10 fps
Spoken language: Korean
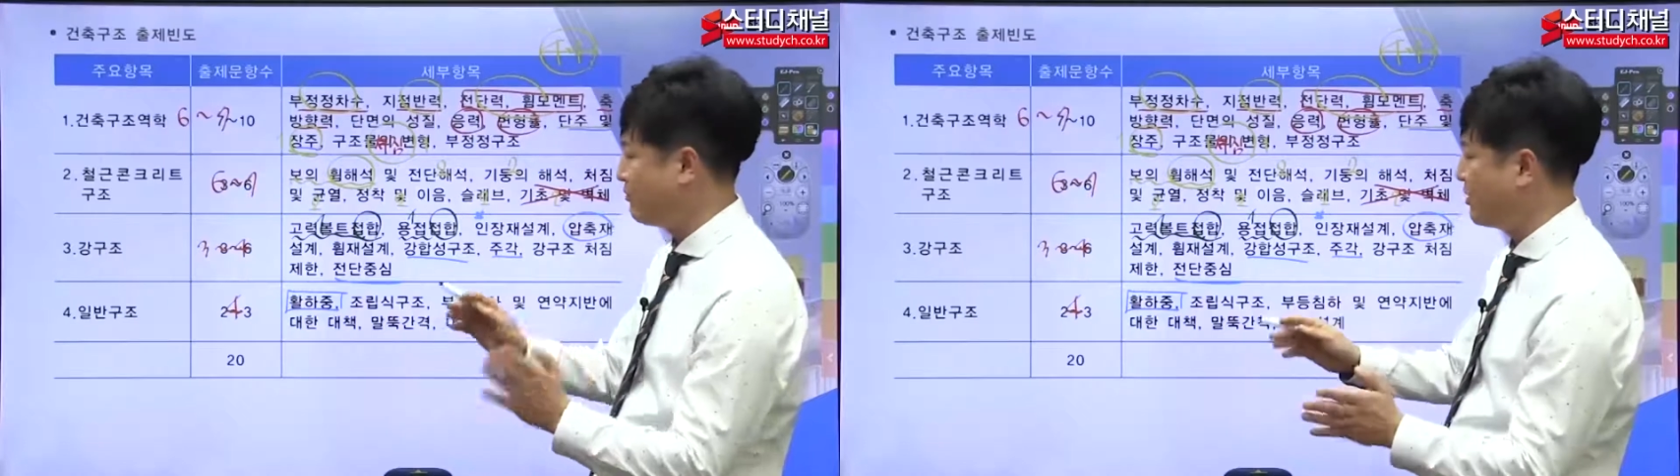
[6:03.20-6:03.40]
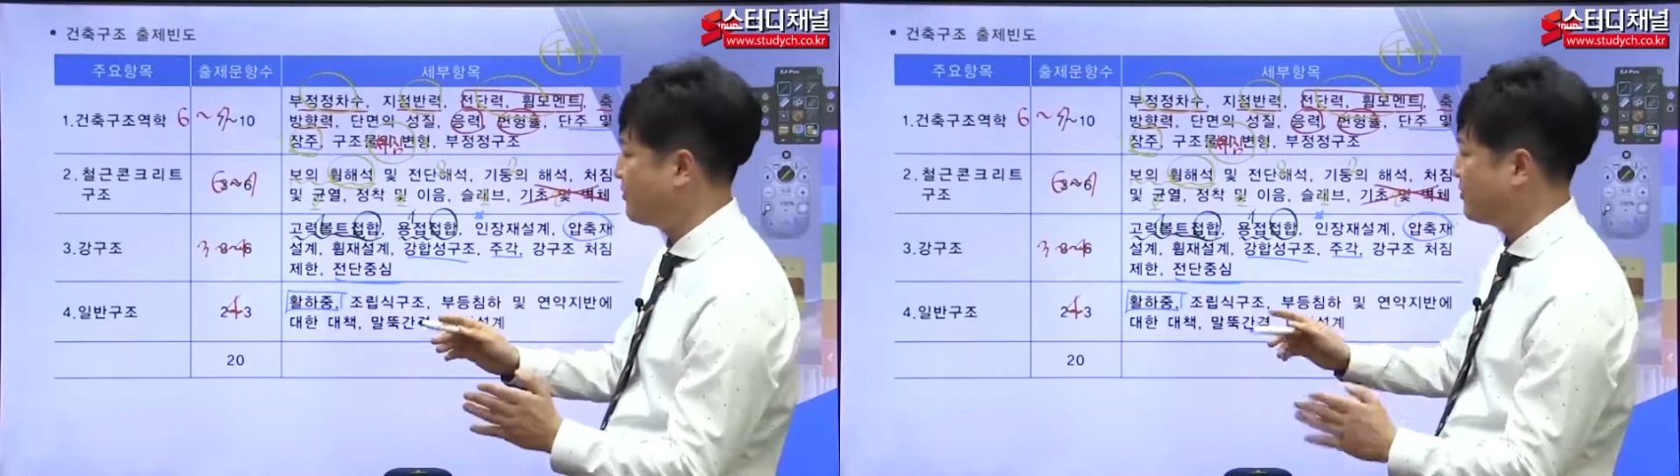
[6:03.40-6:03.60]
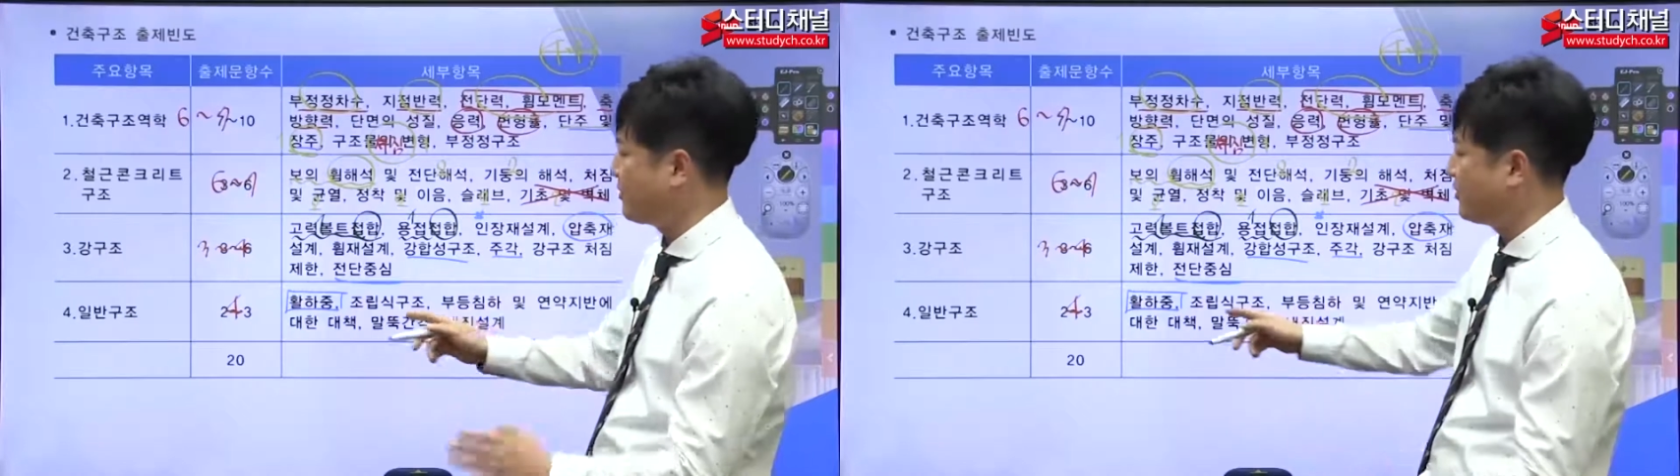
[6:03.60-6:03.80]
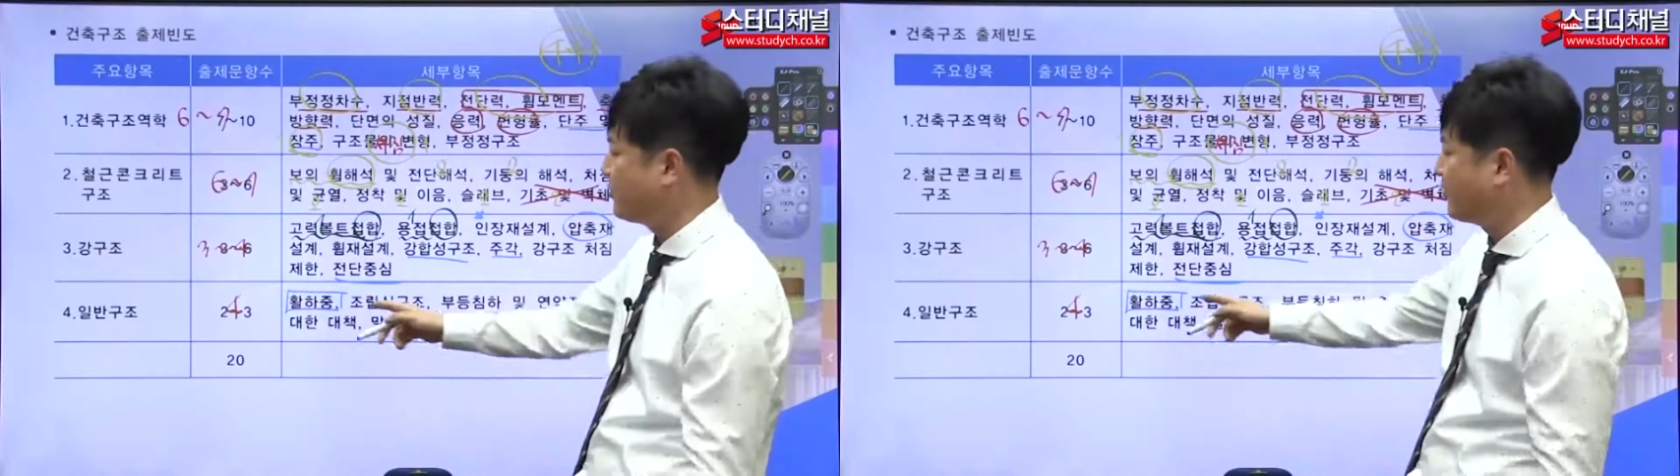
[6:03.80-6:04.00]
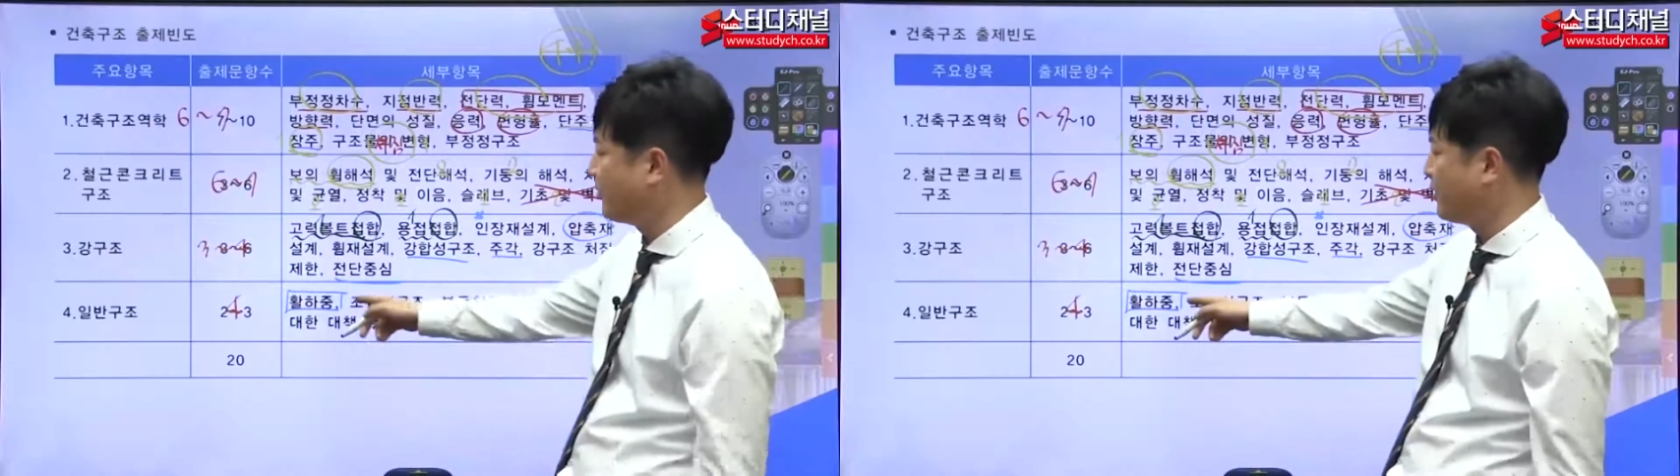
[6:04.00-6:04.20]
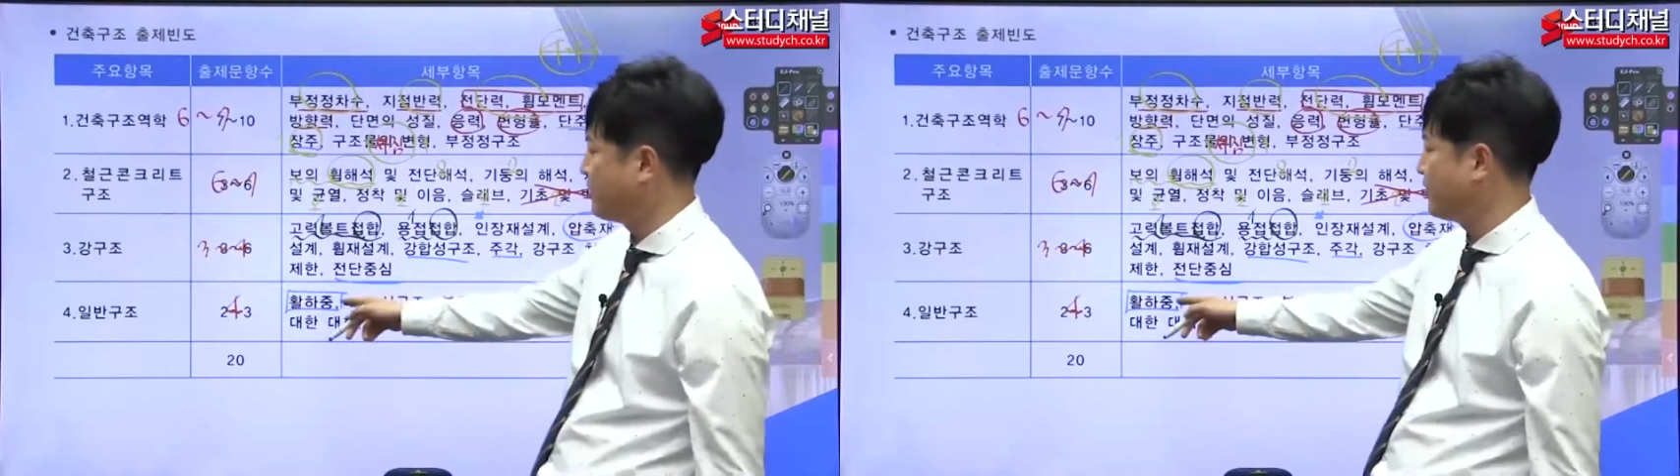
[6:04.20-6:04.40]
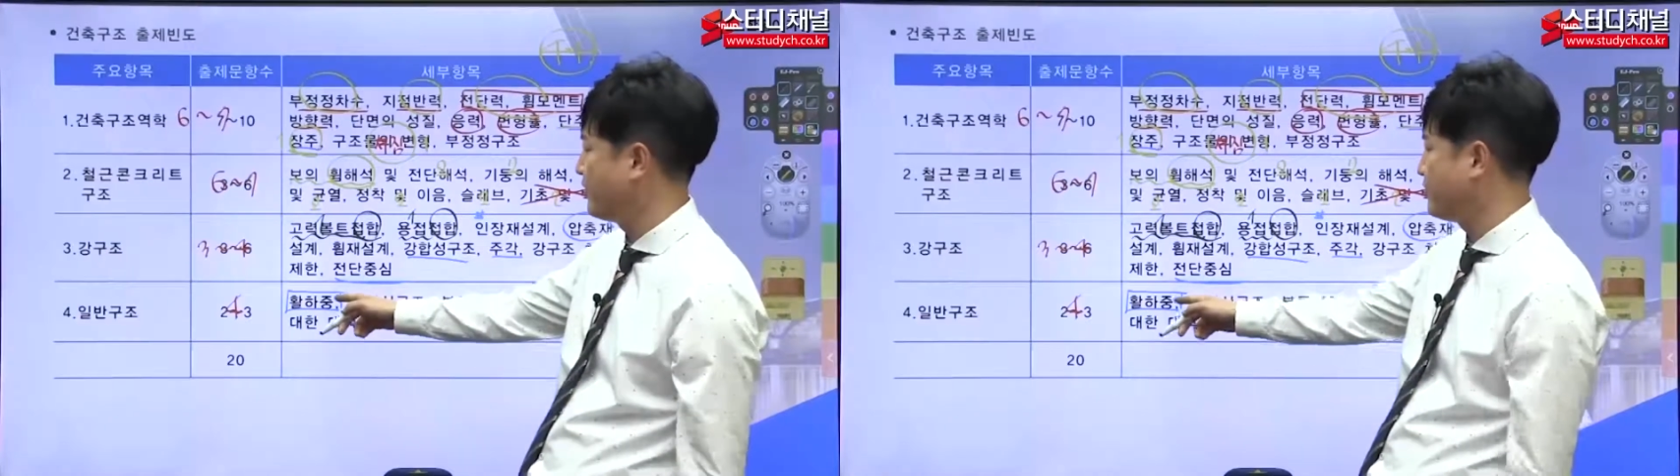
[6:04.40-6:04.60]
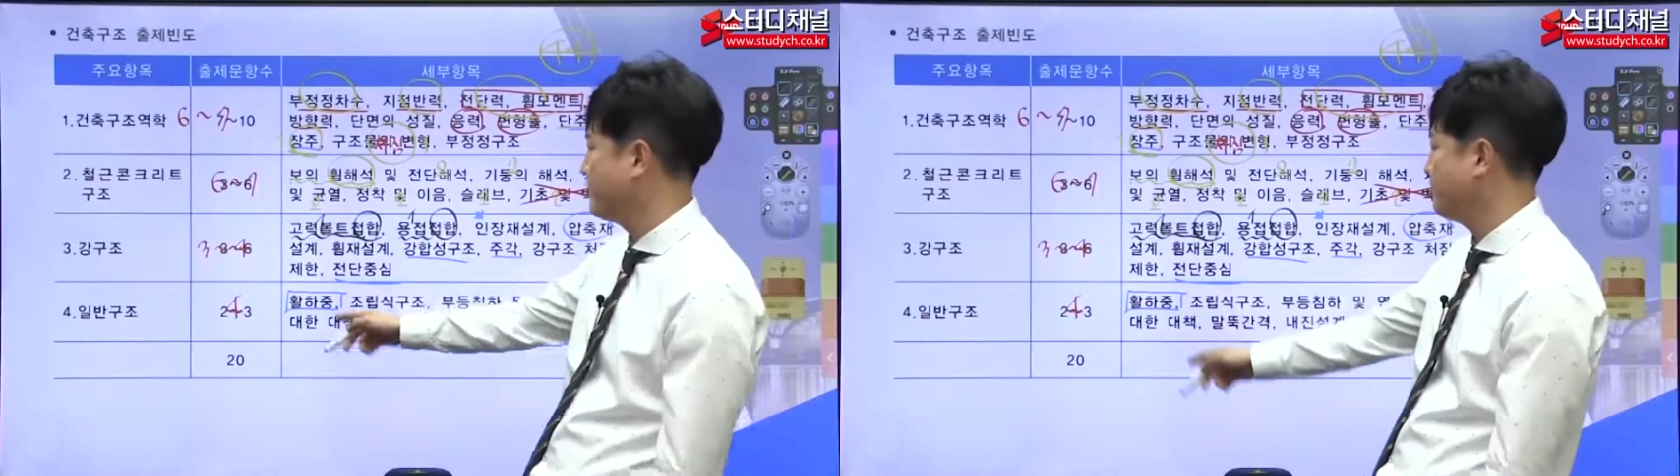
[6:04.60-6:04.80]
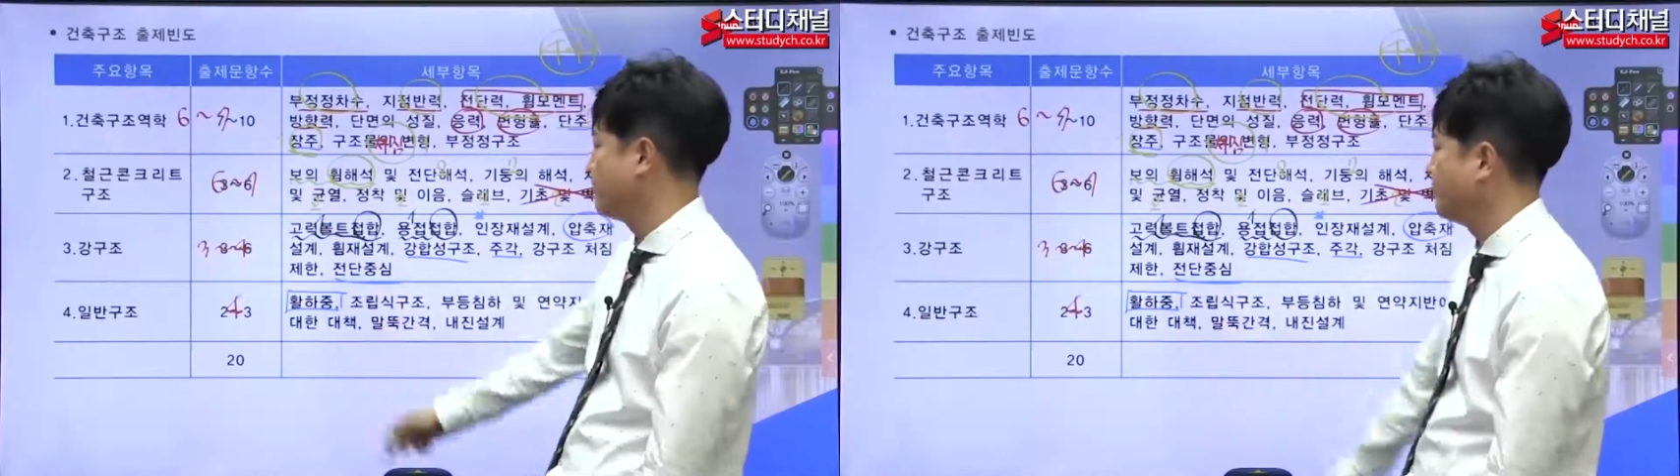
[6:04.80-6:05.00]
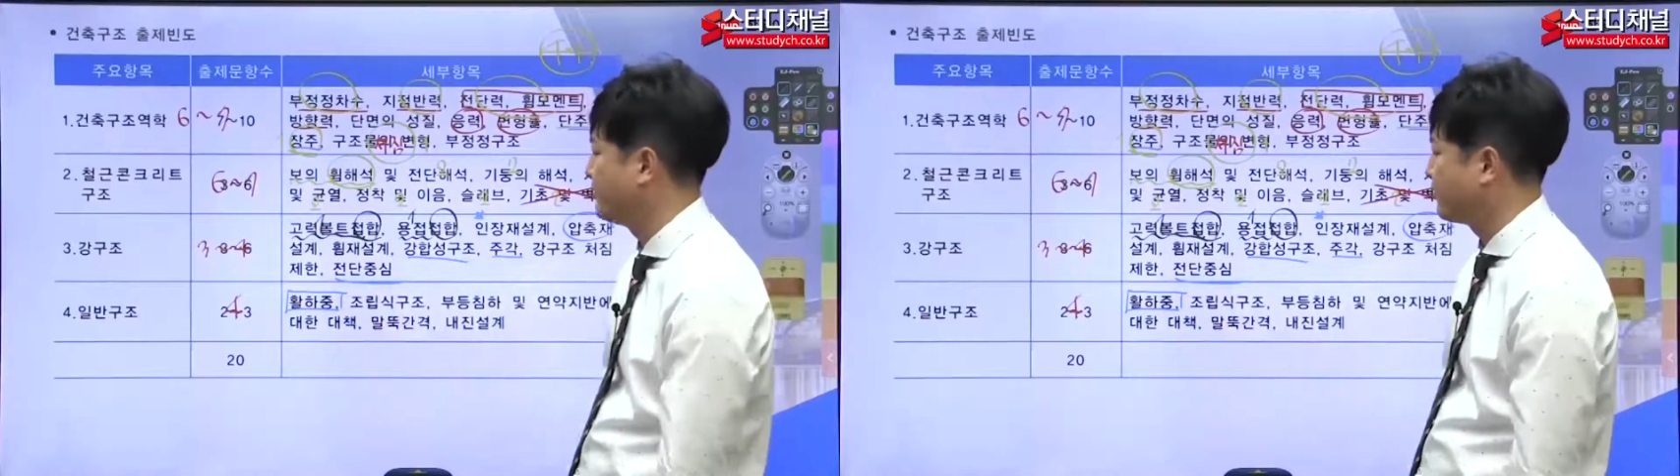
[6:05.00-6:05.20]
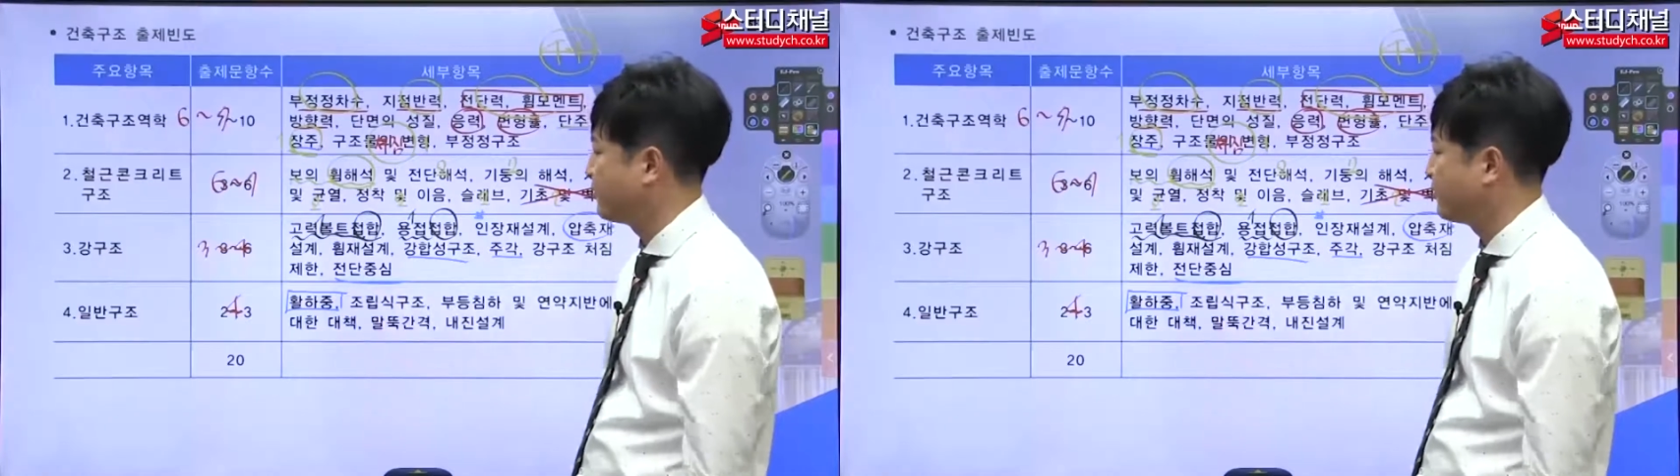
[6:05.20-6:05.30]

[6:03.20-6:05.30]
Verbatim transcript: 부하 면적 이런 용어의 정의들을 묻는